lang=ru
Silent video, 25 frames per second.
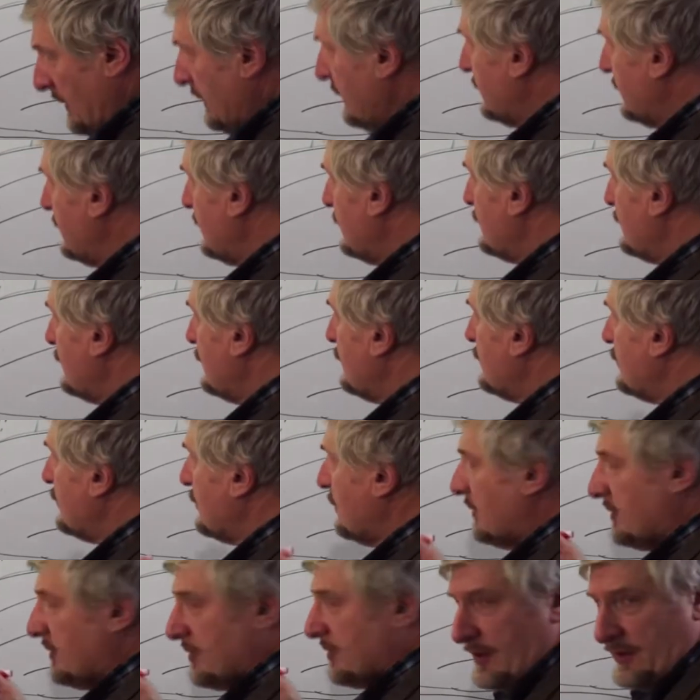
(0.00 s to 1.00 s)
Где же еще
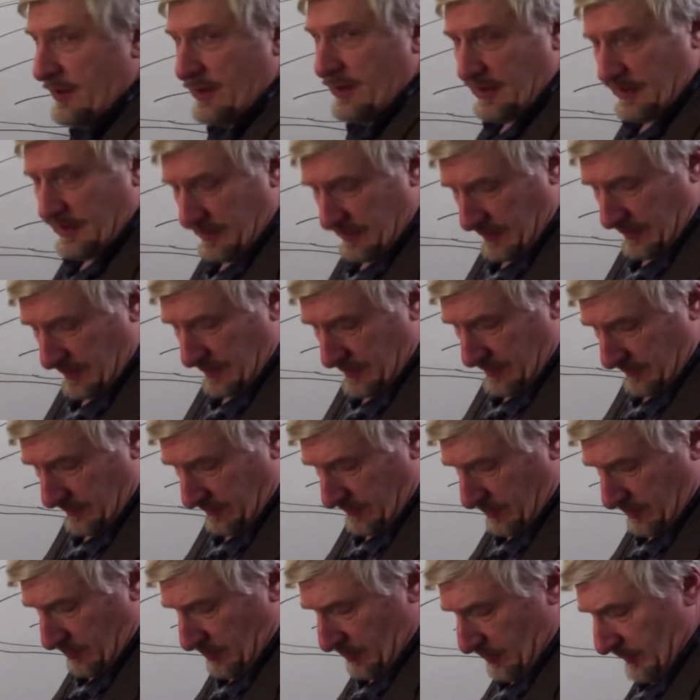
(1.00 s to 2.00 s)
лежат
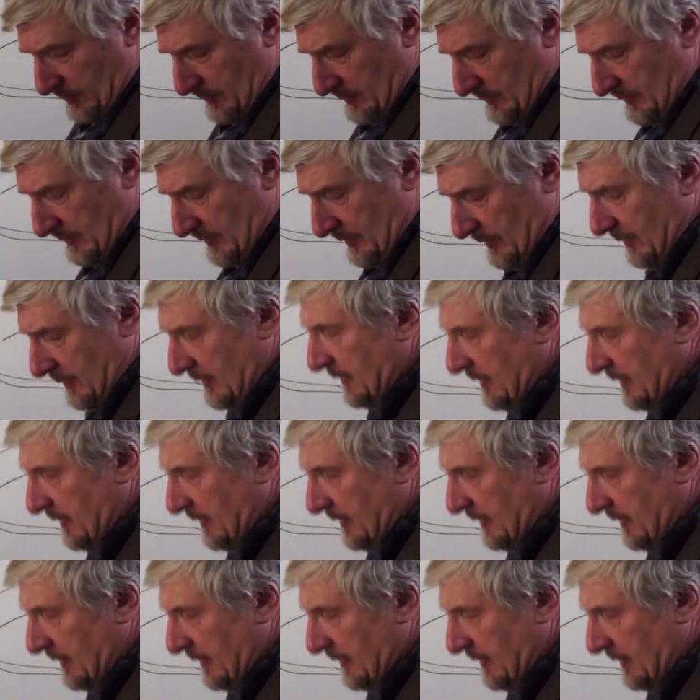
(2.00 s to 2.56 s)
ассоциативные области?